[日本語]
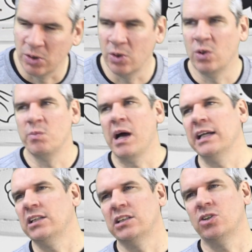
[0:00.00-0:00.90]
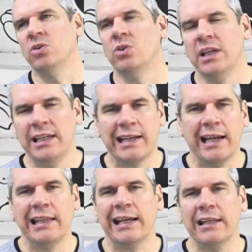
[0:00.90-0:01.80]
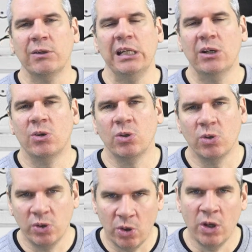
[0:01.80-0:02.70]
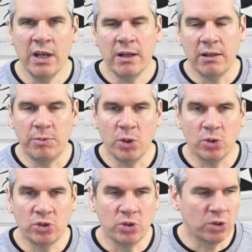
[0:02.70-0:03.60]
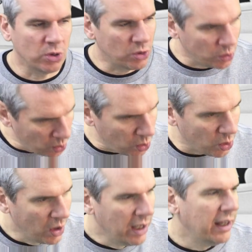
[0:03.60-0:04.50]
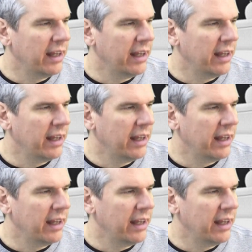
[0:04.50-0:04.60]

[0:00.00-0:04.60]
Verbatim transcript: この毎週1回だけの日本語のレビューをすることを、